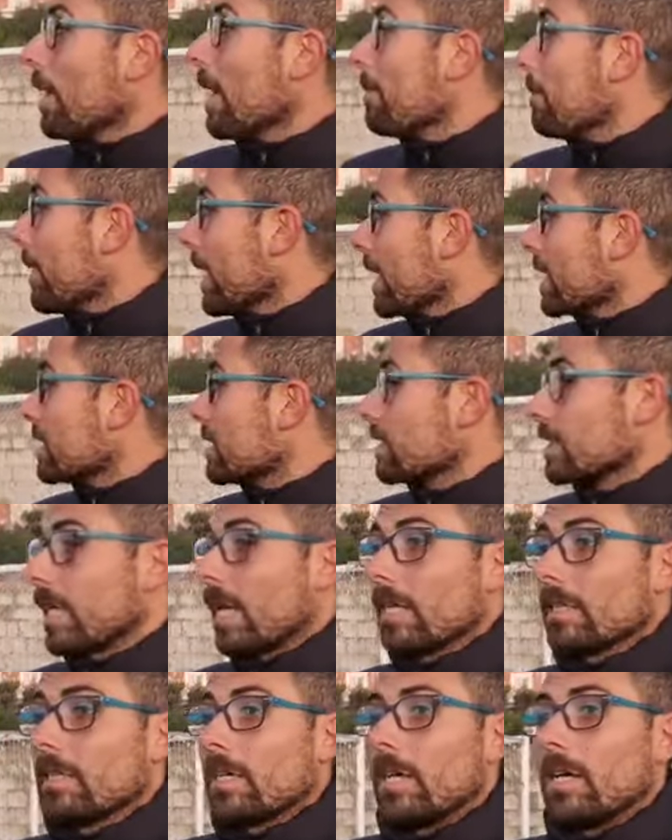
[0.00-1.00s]
Peppe che si
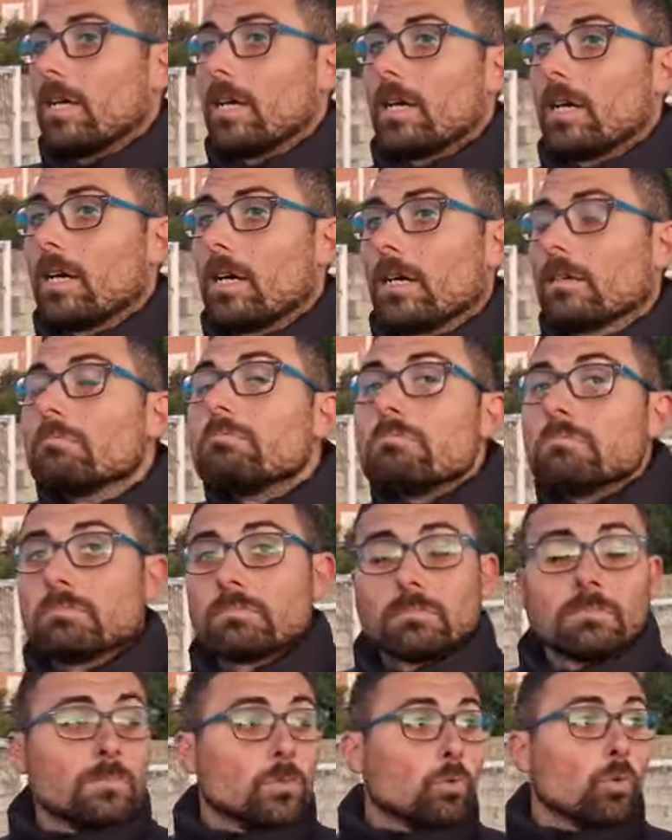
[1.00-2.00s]
scalda
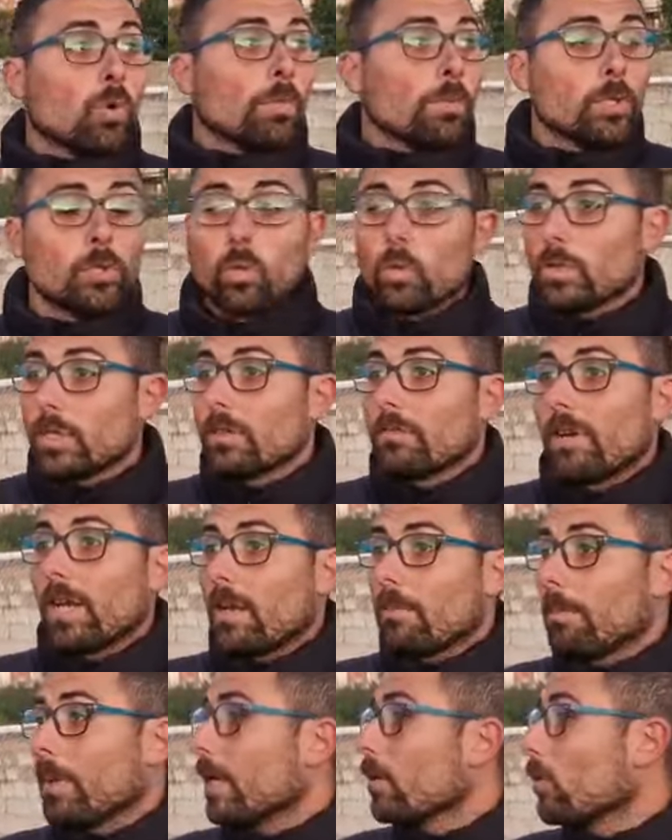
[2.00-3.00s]
due minuti, fa
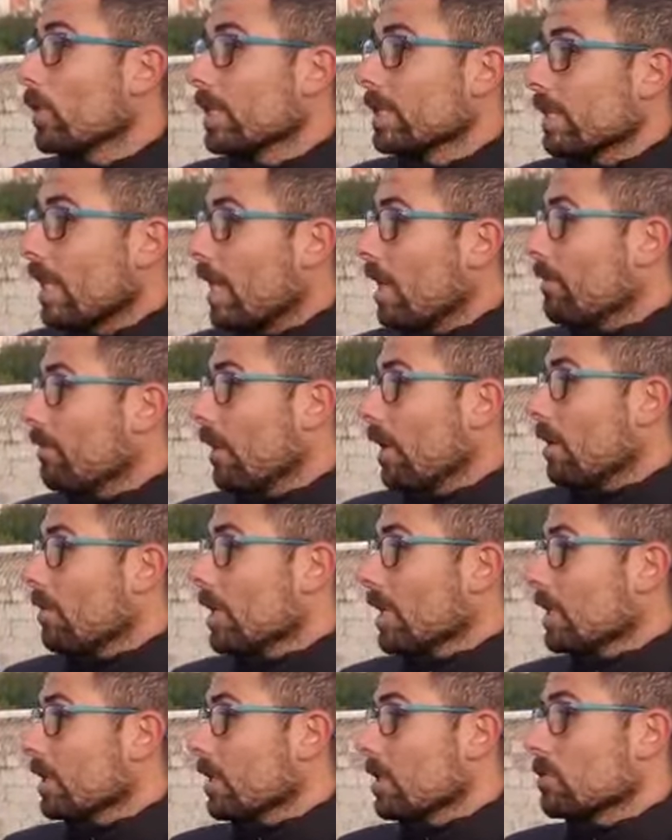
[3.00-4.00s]
l'appello, entra e fa una
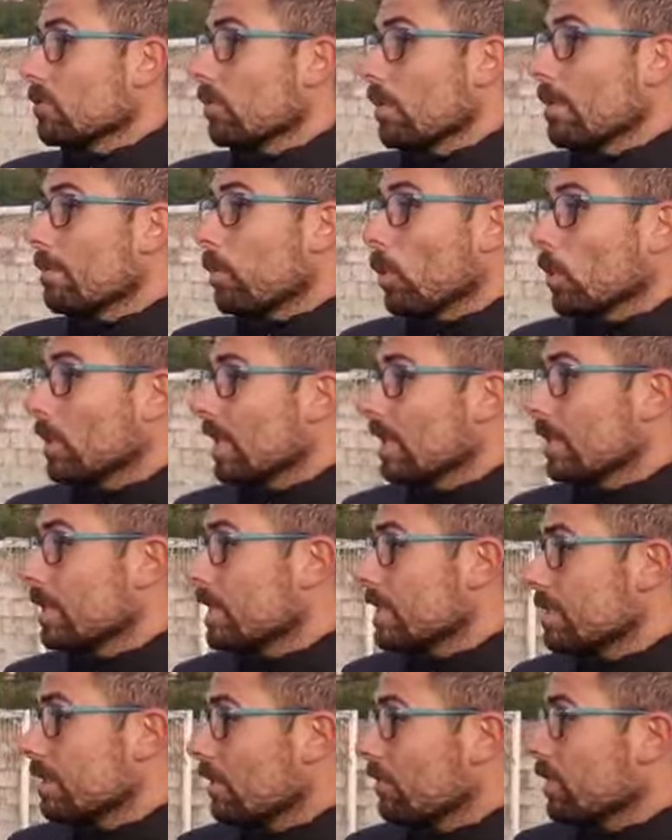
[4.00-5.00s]
partita secondo me
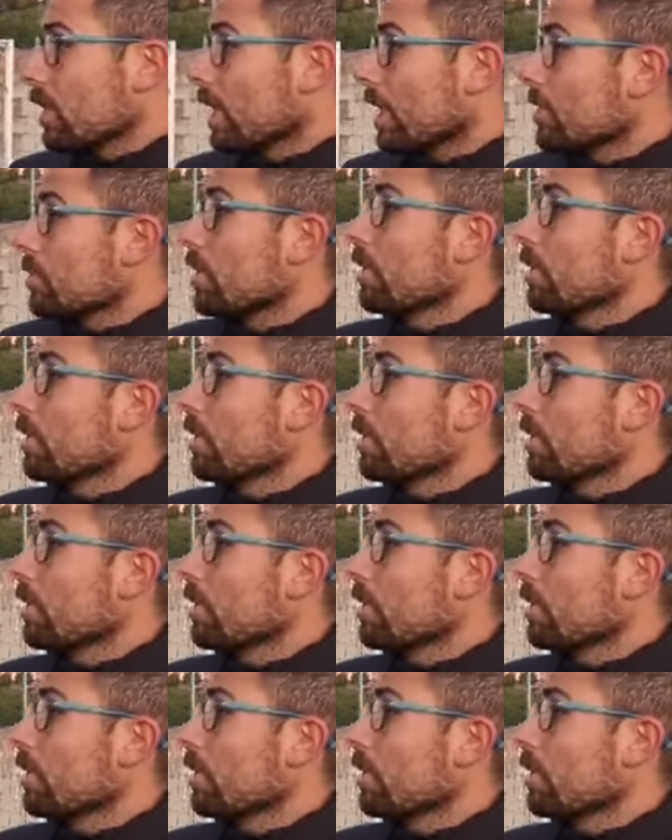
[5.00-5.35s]
importantissima fino a che